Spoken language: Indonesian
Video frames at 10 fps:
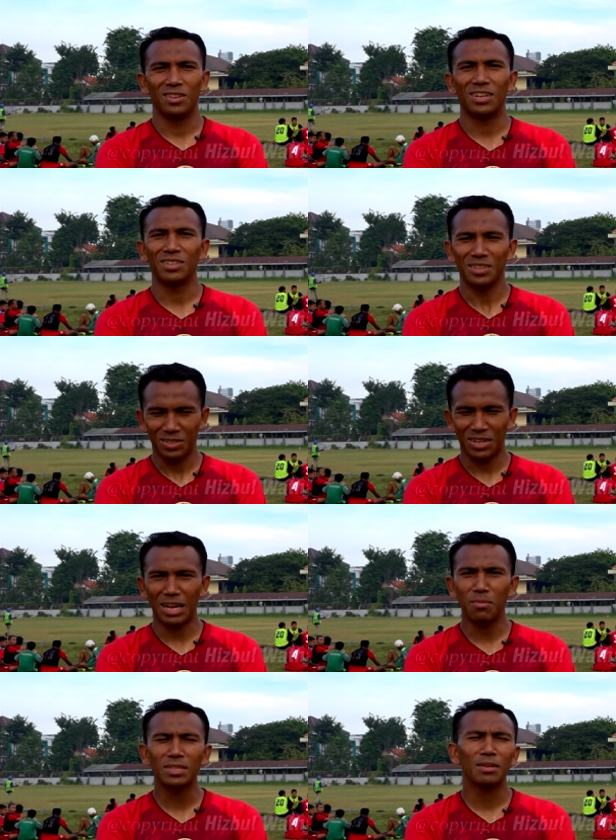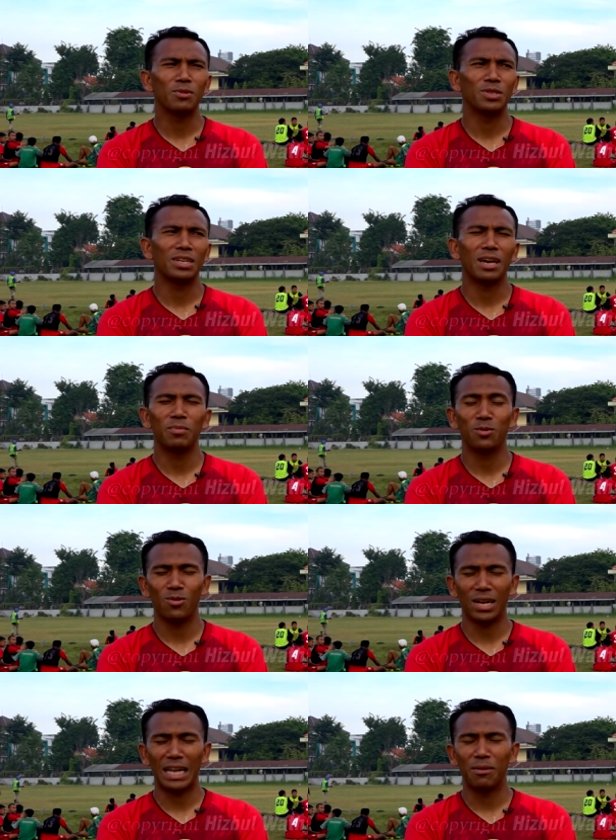dan kenapa saya mau jadi abri
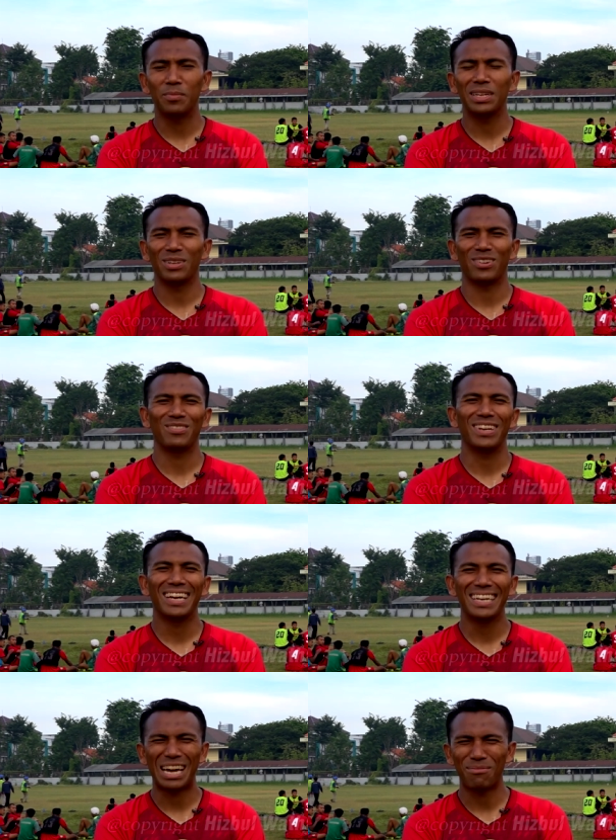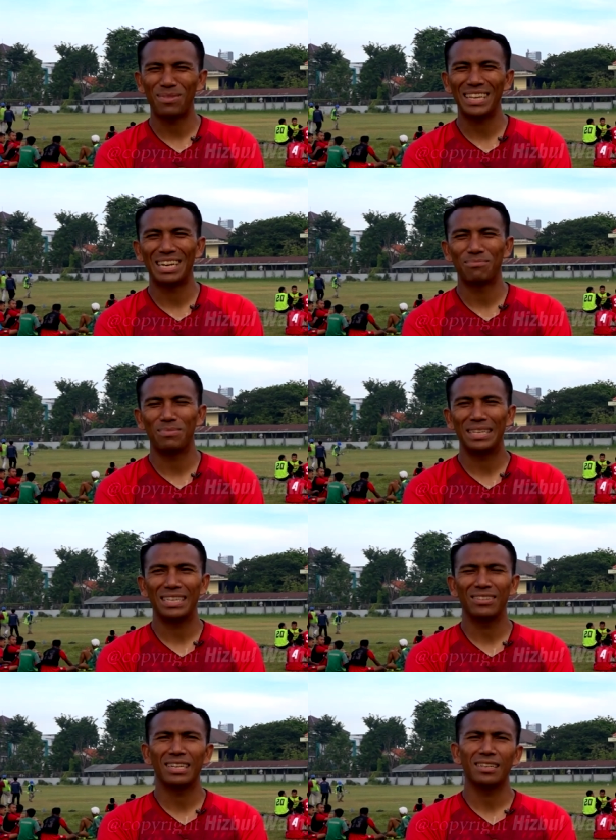dulu kan abri orang bilang kan abri abri
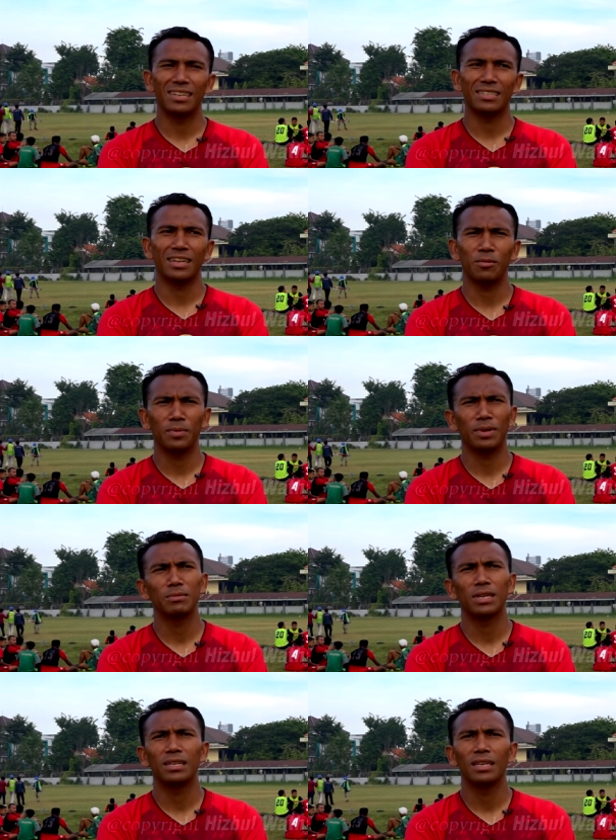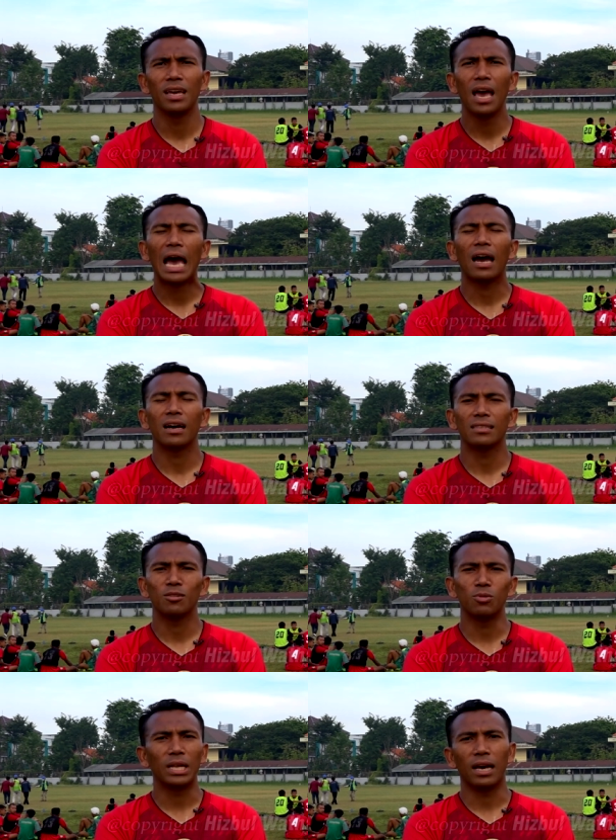gitu kan dan saya kebetulan jadi
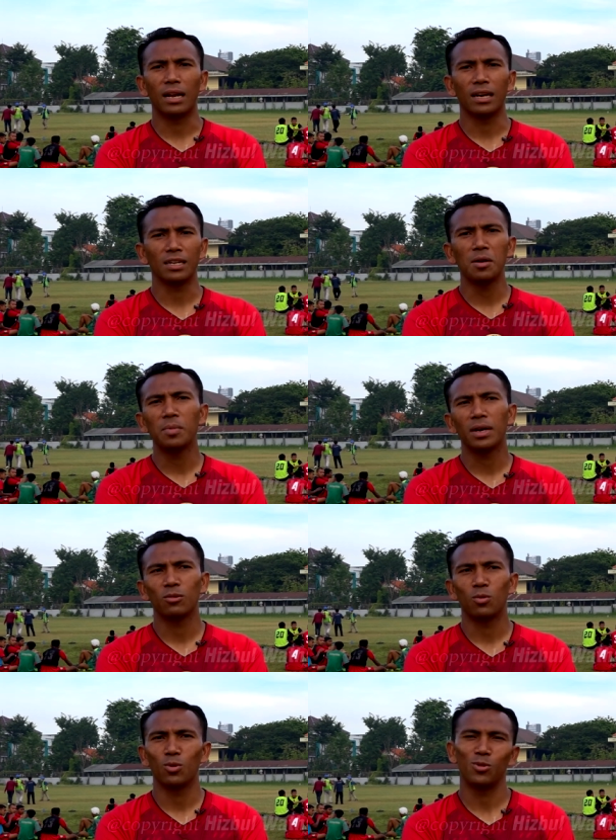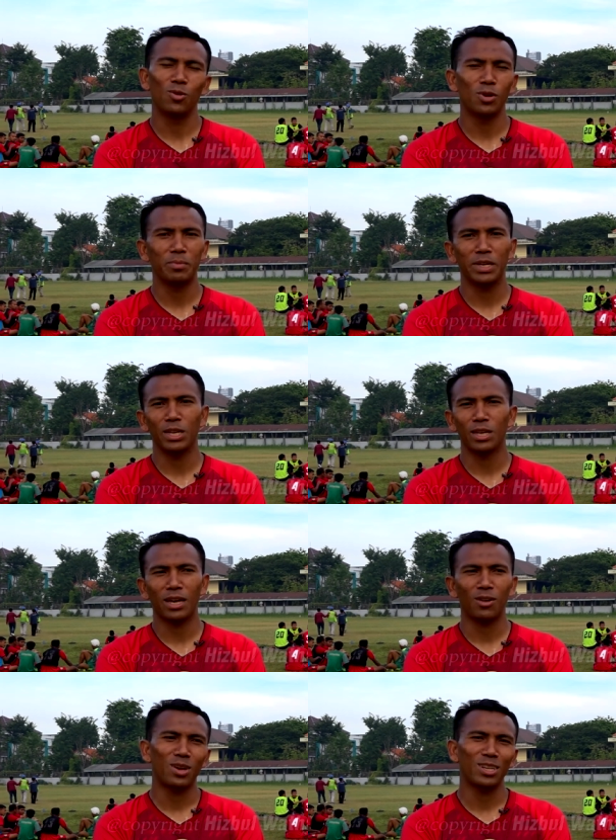angkatan udara kenapa uh, dulu kan mikirnya
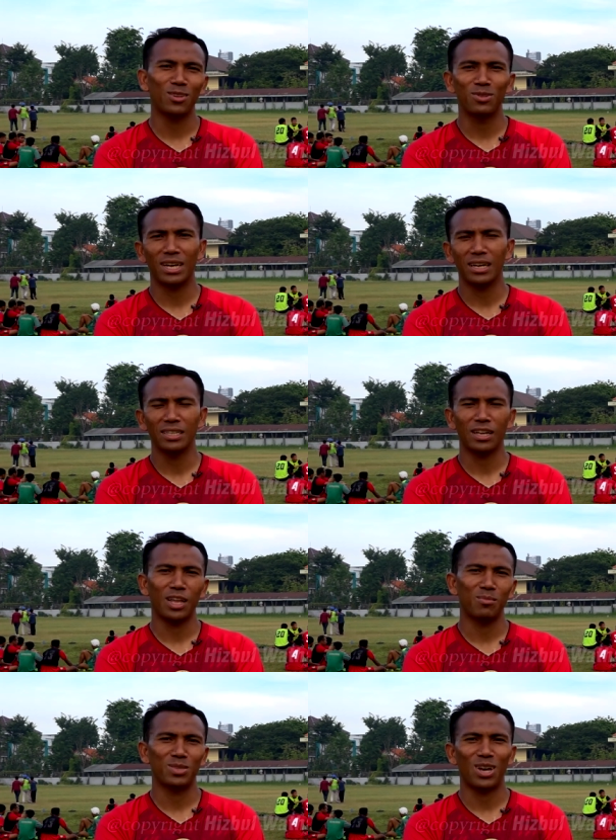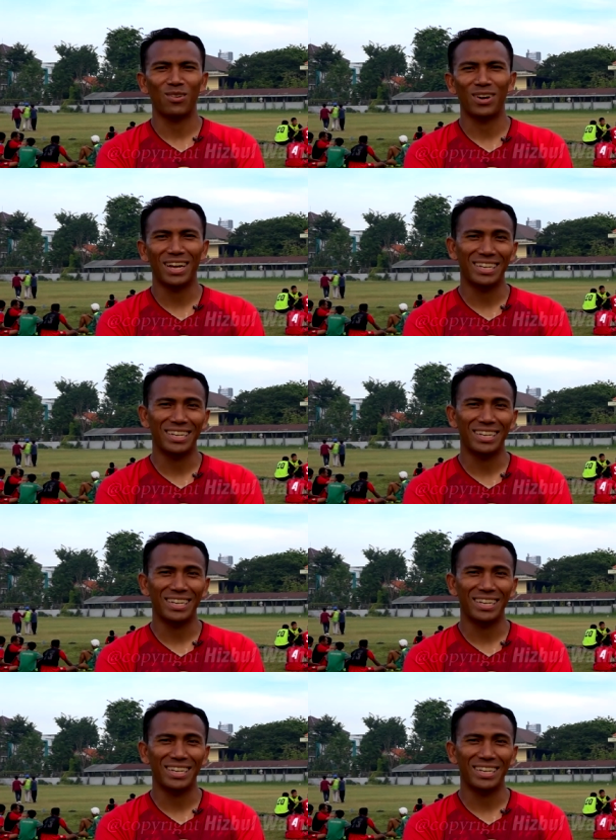kalau angkatan udara kan kita naik pesawat